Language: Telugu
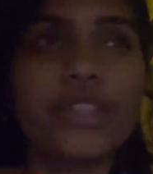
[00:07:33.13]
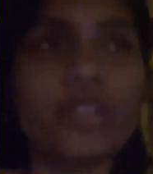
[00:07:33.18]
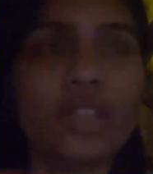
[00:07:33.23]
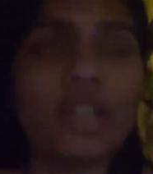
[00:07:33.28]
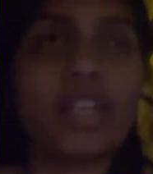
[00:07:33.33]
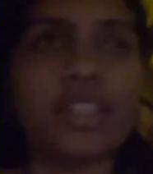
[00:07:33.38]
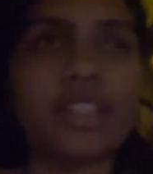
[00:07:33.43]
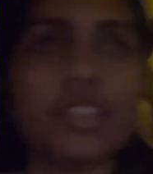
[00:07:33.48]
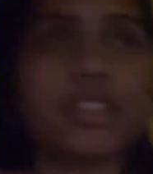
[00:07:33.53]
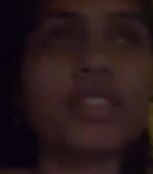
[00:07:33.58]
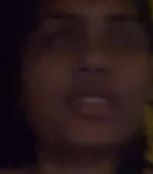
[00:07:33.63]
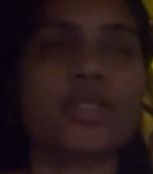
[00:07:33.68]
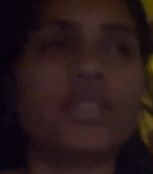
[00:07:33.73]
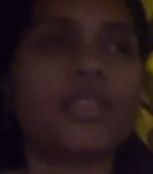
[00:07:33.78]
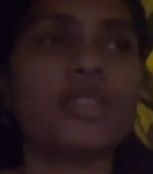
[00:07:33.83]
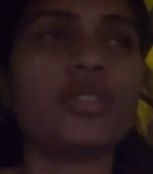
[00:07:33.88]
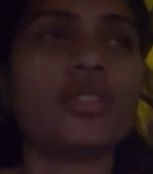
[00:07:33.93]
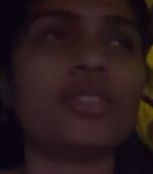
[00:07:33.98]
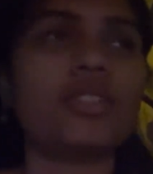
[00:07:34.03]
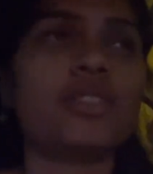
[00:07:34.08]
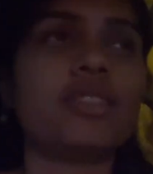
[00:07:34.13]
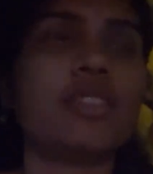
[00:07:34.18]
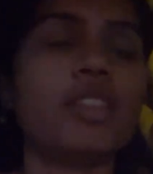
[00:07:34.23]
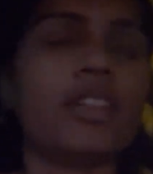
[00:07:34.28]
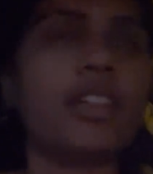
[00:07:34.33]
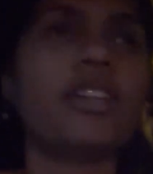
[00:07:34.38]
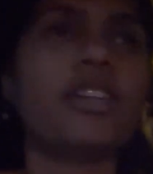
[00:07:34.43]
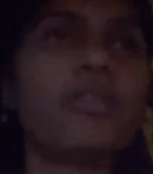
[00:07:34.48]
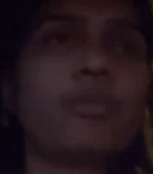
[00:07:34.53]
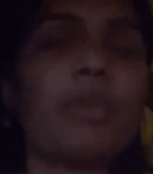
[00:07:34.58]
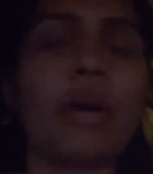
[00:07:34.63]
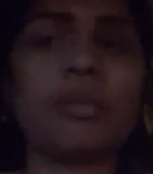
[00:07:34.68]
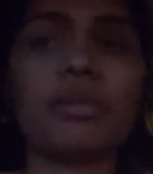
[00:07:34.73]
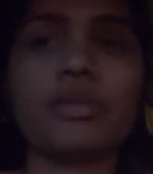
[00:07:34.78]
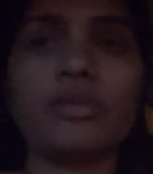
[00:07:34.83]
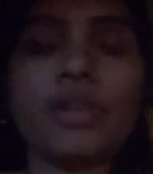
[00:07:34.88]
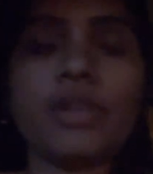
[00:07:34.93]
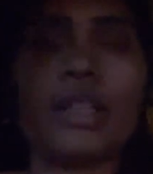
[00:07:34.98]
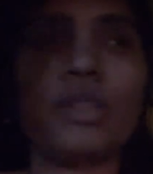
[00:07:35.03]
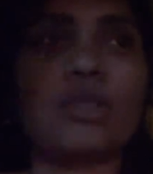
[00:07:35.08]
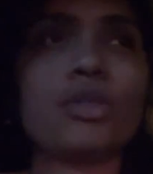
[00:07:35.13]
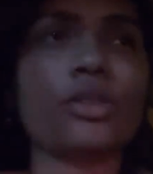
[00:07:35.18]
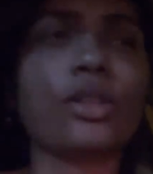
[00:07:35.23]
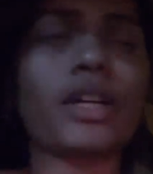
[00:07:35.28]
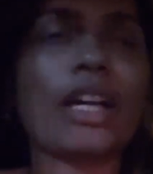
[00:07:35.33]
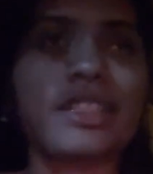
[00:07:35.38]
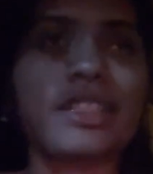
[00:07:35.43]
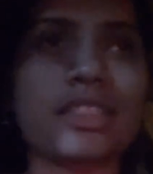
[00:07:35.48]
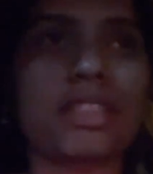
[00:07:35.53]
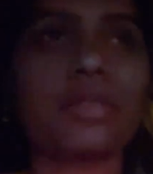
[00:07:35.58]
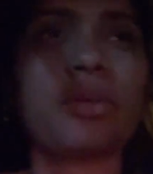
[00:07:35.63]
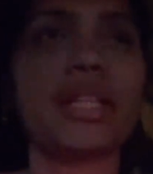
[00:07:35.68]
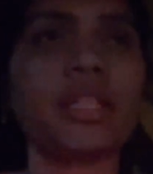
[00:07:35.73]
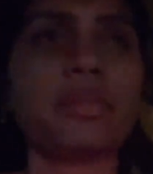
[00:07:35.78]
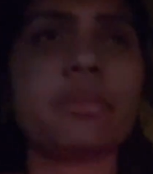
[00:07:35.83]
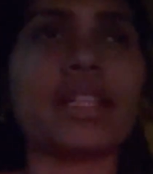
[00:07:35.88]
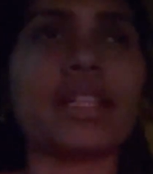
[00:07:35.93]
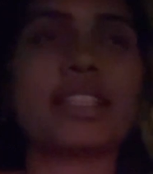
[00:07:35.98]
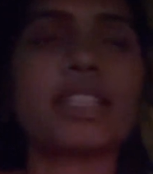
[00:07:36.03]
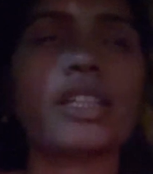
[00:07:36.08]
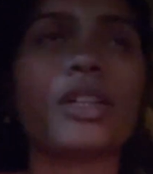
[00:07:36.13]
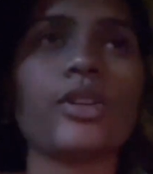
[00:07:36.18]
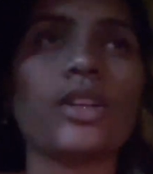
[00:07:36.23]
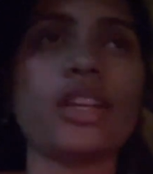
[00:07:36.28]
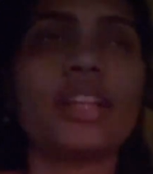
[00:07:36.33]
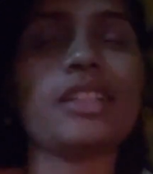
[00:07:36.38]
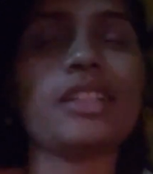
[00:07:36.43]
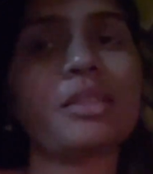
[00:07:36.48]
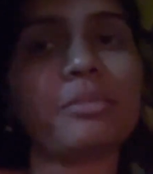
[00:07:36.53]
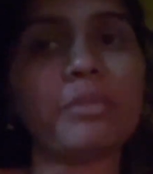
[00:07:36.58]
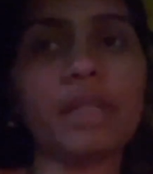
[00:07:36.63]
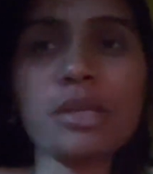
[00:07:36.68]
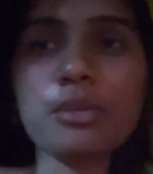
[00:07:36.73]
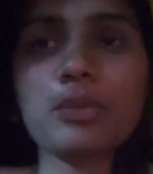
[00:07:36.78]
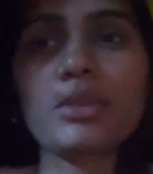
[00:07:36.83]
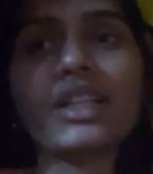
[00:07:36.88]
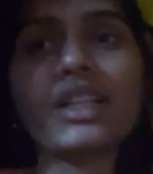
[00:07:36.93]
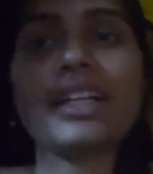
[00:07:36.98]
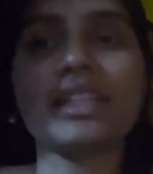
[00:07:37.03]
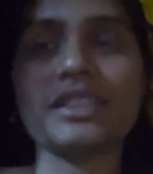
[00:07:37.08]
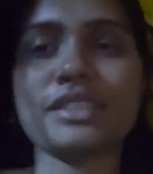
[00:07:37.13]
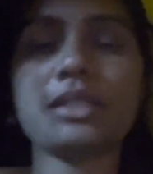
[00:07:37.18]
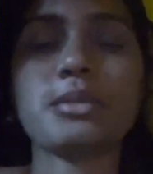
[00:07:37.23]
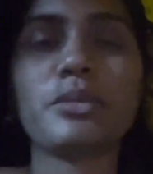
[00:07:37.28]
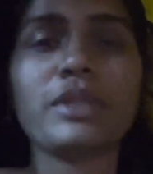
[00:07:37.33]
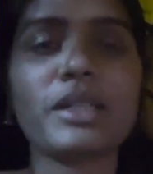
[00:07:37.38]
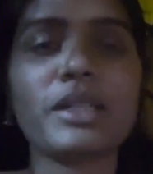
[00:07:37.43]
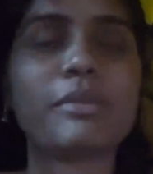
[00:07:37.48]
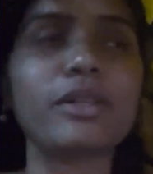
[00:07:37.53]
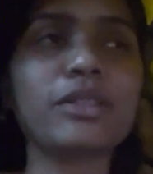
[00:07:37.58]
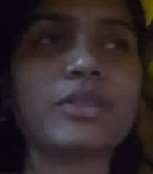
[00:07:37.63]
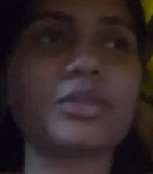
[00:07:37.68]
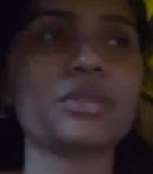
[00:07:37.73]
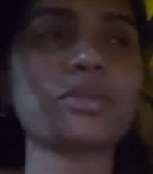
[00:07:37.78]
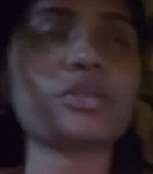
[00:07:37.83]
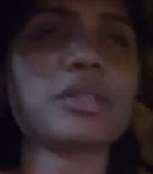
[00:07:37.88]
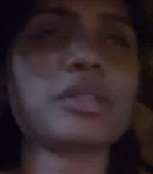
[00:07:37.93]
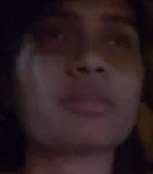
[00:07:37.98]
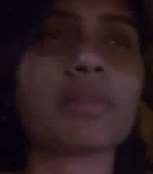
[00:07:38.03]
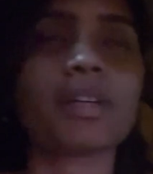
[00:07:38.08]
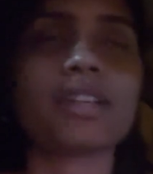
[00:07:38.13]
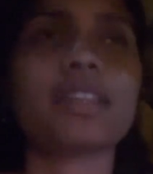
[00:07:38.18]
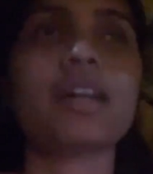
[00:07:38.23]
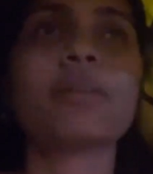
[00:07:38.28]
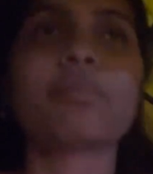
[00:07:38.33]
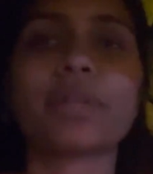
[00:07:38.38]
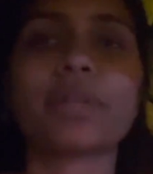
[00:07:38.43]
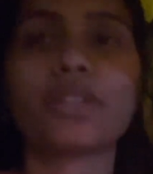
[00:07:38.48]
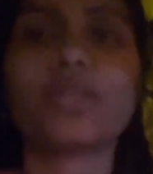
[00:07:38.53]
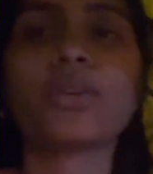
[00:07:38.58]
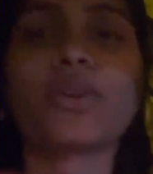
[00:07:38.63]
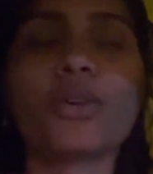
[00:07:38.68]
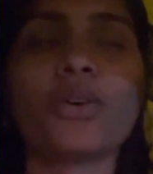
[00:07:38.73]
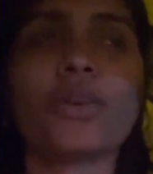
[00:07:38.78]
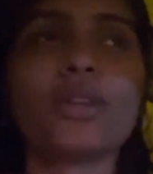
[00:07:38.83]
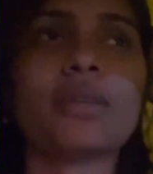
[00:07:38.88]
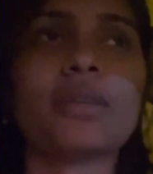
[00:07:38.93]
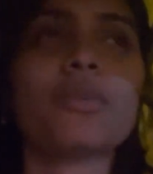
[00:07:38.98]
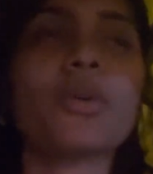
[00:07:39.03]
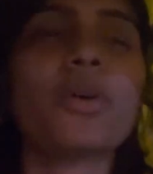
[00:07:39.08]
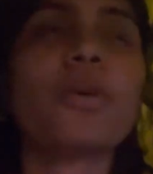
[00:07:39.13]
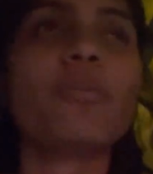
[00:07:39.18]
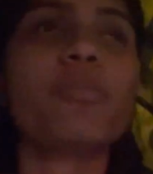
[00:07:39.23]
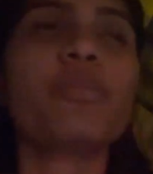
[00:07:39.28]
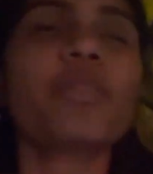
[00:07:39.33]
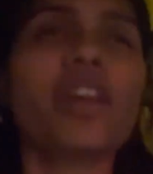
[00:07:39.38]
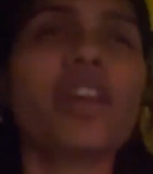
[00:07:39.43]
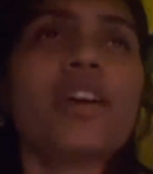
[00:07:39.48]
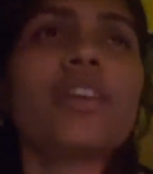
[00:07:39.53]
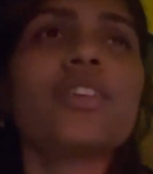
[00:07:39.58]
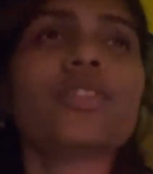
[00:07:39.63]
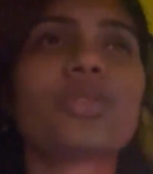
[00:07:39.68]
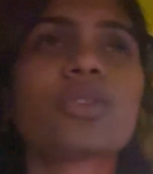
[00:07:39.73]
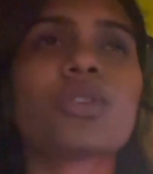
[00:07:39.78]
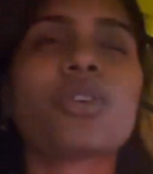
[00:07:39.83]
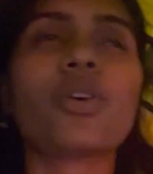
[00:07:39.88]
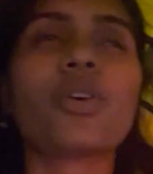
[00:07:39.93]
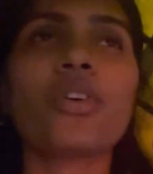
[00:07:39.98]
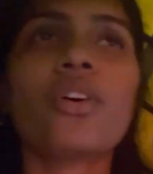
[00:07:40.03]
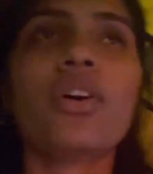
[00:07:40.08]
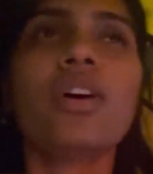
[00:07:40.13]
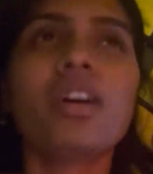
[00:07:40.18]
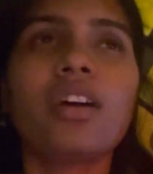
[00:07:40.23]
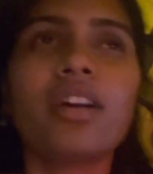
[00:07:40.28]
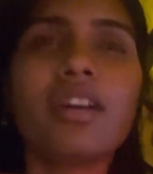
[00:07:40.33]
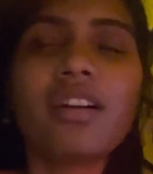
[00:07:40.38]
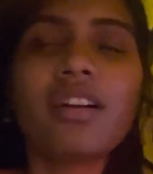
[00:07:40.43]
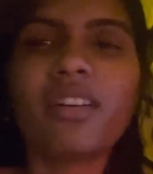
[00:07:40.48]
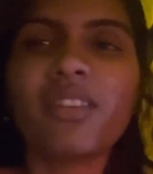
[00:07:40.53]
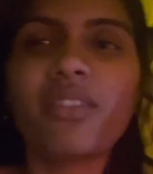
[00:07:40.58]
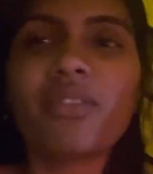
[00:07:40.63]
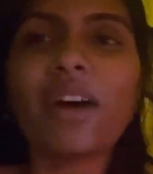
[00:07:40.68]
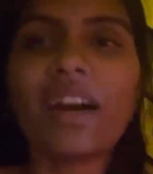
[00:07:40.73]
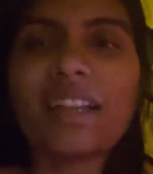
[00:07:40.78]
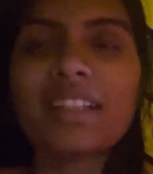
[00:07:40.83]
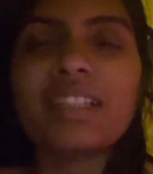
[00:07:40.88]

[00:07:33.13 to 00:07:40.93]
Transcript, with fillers: వాళ్ళు అంటారు పాపం వాళ్ళు కష్టపడి బతికే వాళ్ళు అంటే మేము కూడా కష్టపడే బతుకుతున్నాం కదా ప్రతి ఒక్కళ్ళము సో వన్